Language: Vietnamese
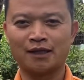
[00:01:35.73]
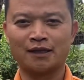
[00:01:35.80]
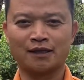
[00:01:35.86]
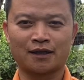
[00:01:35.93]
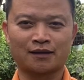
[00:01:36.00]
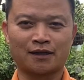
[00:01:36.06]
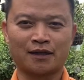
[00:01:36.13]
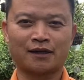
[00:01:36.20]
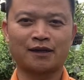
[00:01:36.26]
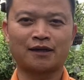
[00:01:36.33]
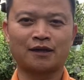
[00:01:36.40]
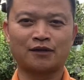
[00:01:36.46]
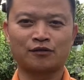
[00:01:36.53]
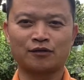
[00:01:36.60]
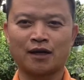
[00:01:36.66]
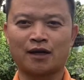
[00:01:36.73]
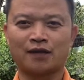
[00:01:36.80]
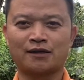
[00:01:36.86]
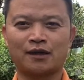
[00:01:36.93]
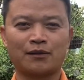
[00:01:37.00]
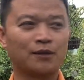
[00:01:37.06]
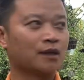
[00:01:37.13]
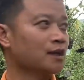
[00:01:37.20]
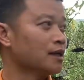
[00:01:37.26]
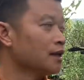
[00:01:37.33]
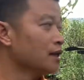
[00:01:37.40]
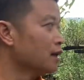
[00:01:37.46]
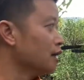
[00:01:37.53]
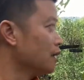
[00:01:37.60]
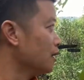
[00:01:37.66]
thì chắc chắn rằng chúng ta sẽ bị
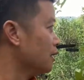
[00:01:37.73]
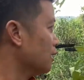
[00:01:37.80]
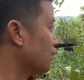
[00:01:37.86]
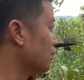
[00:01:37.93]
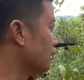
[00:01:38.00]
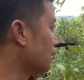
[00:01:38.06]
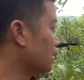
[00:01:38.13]
uh,